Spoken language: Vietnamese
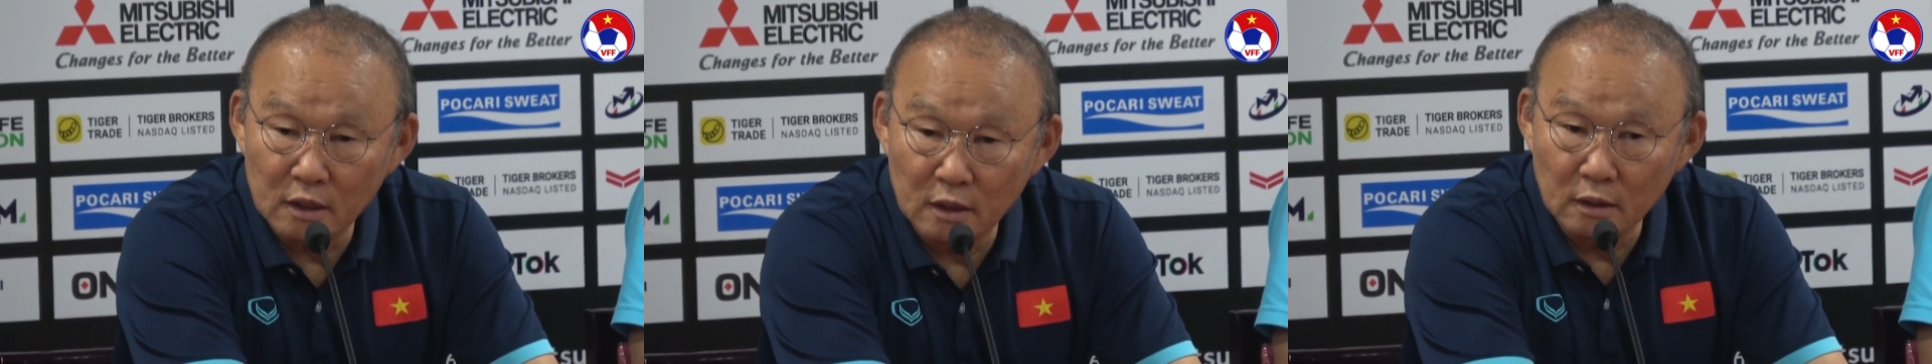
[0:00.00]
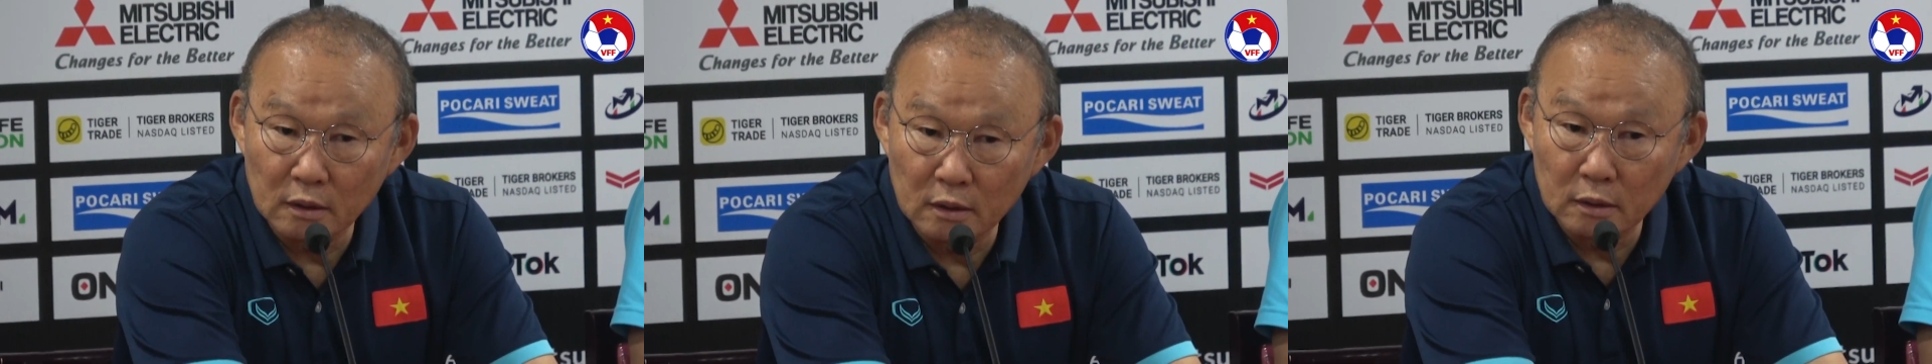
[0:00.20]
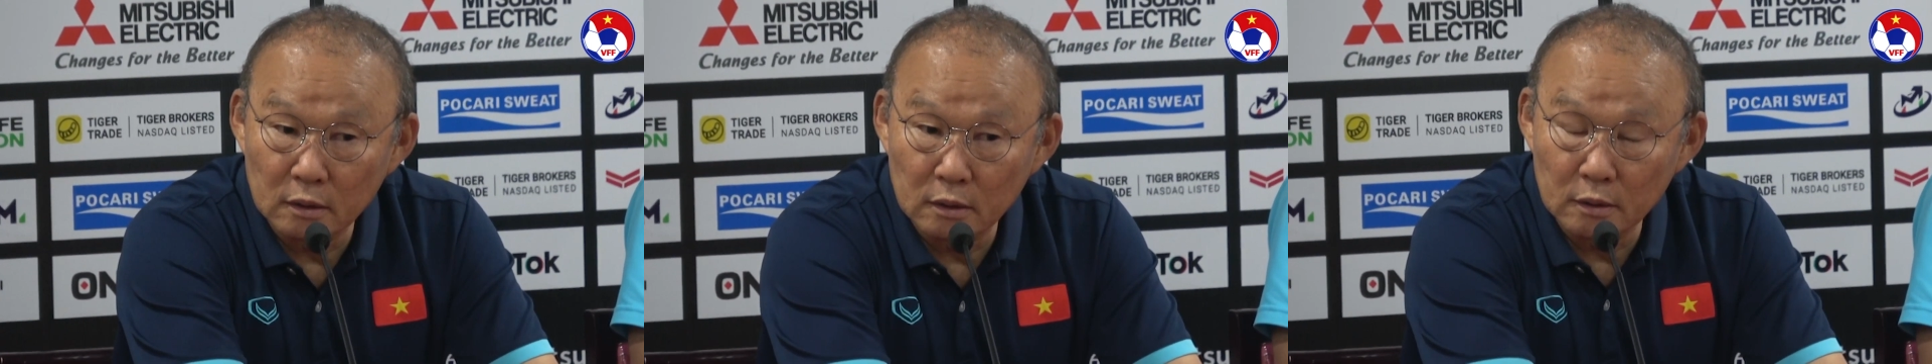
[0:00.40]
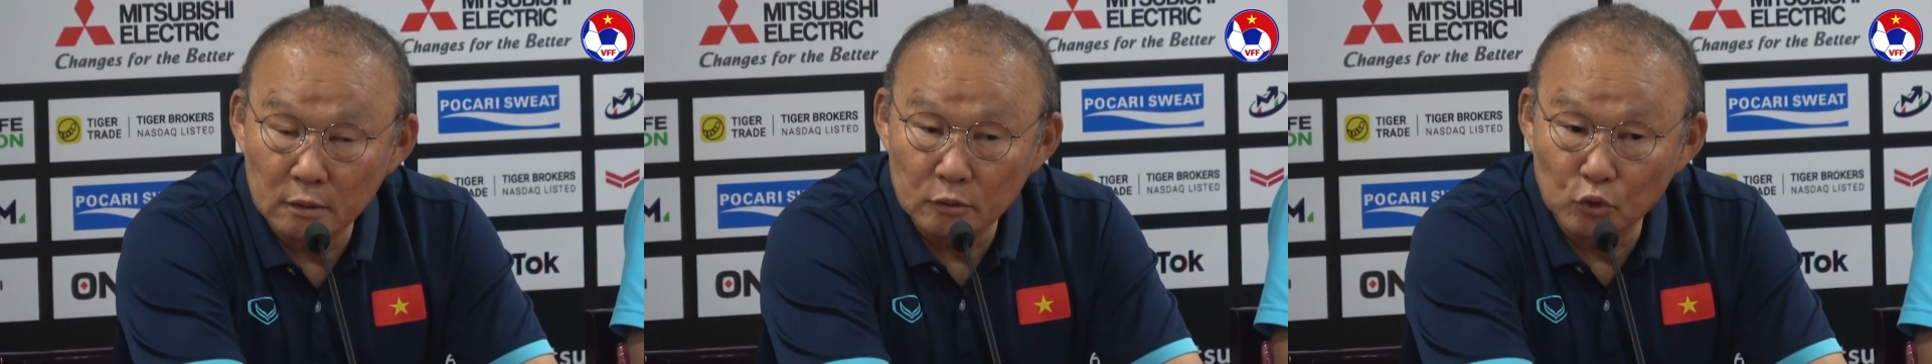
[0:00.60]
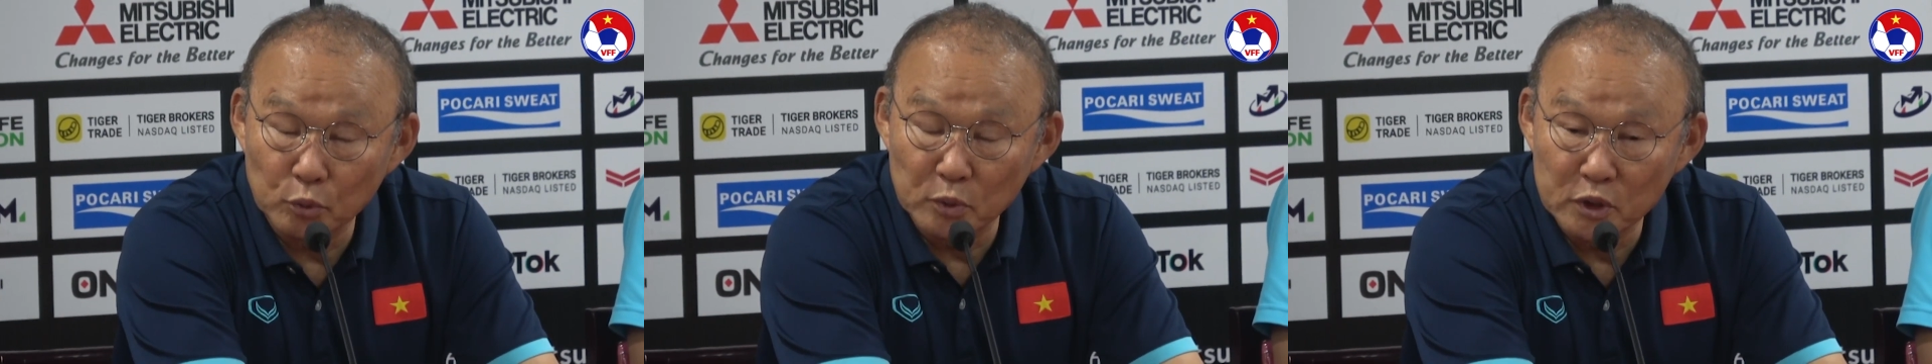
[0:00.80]
Hôm nay,
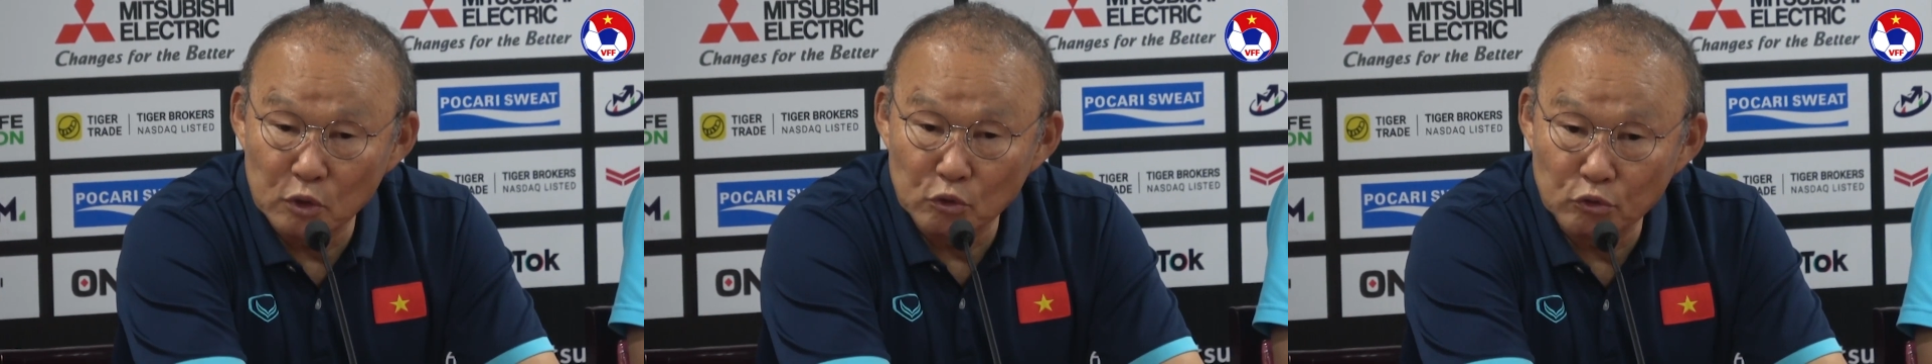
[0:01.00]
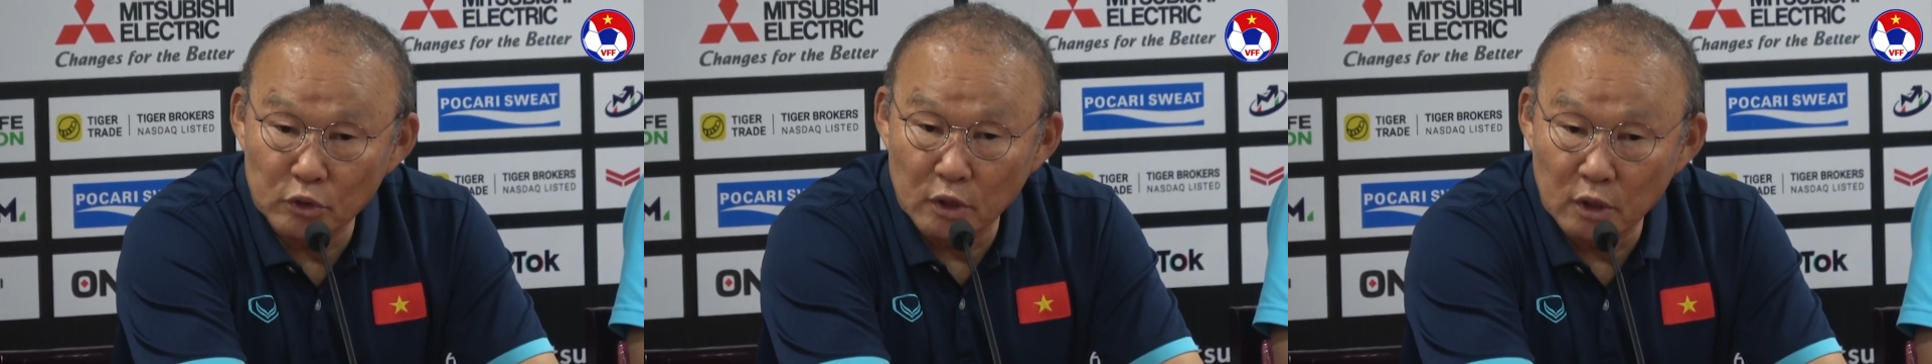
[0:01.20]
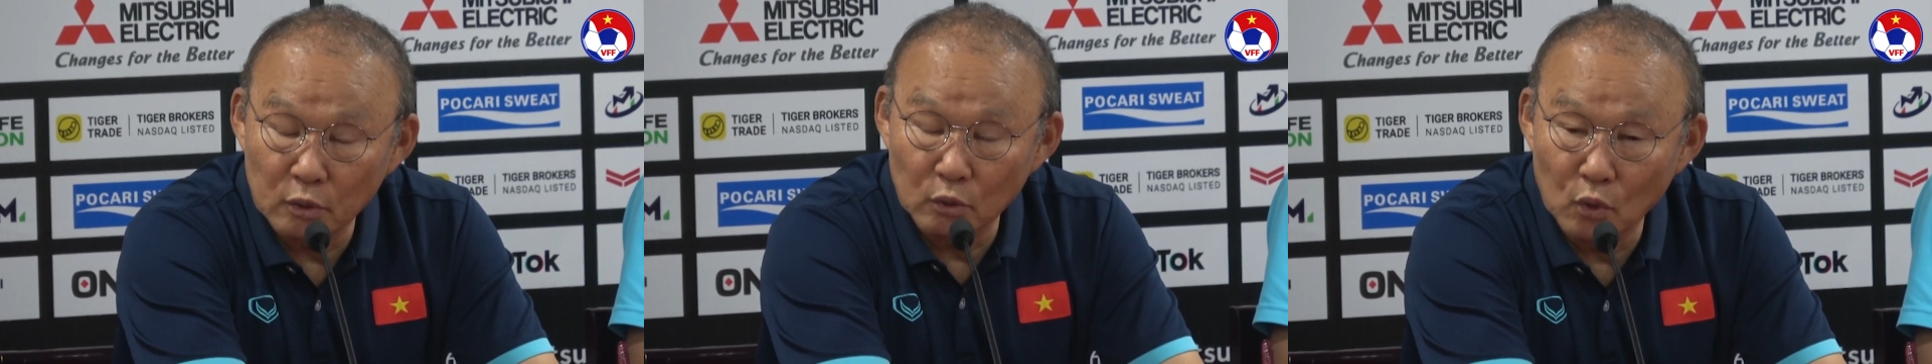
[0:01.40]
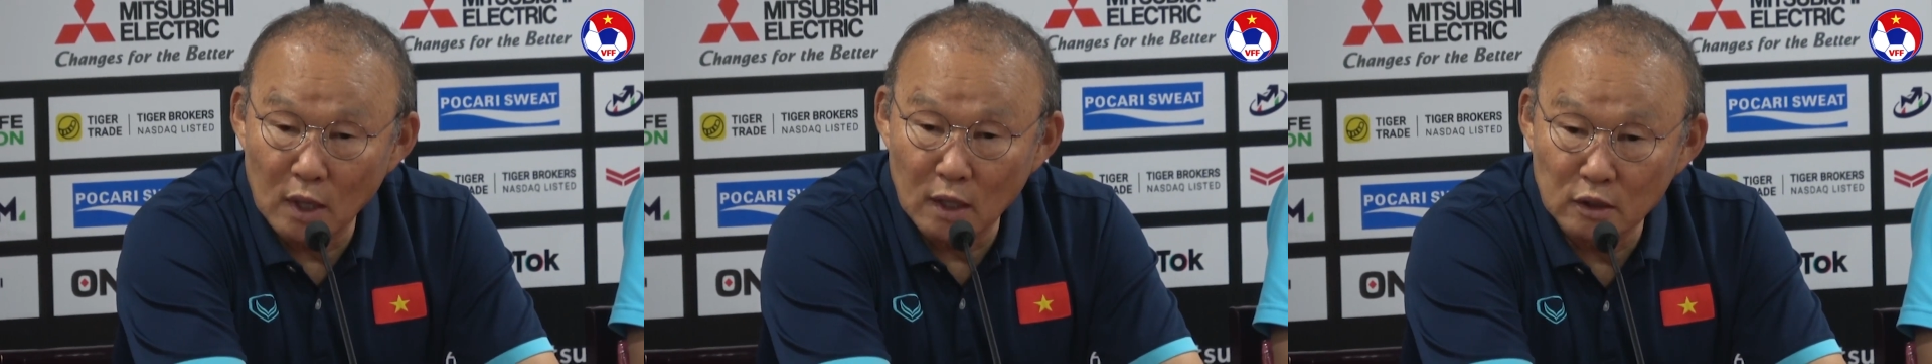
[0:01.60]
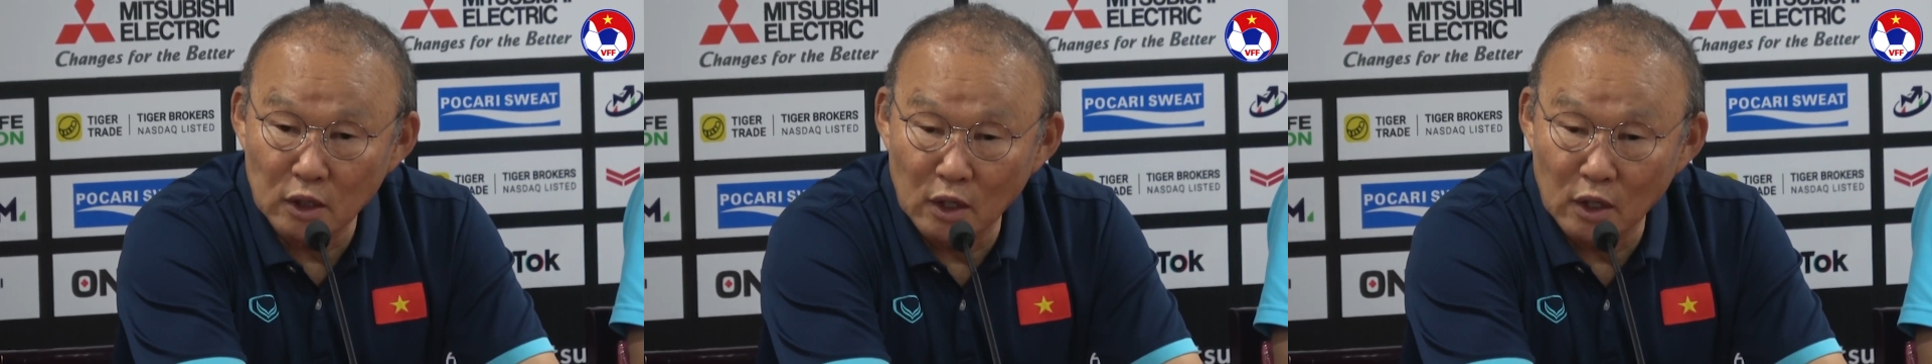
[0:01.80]
chúng tôi đã khai thác vào vị